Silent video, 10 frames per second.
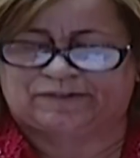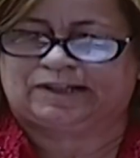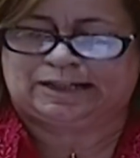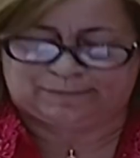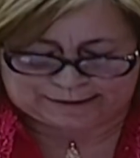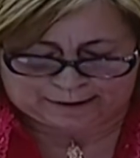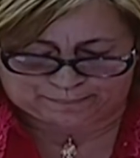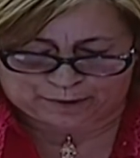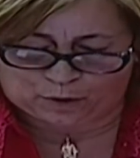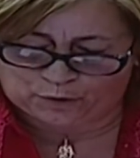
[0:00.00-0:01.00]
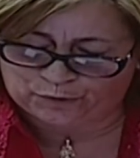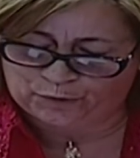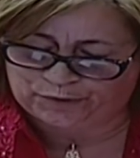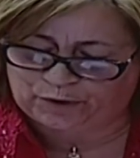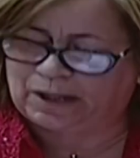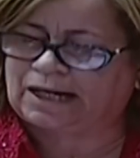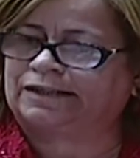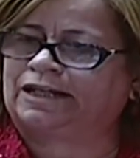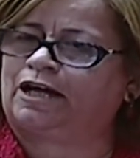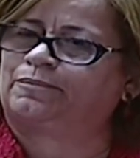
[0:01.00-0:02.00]
التعليم الطبي الخصوصي
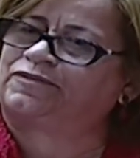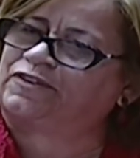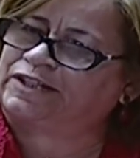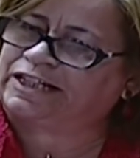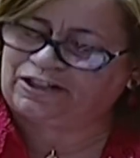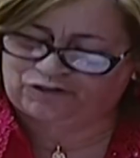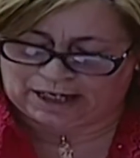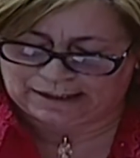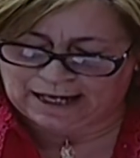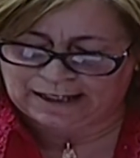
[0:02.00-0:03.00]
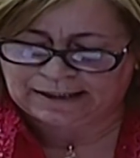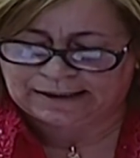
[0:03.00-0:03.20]
والقضاء بالتدريج على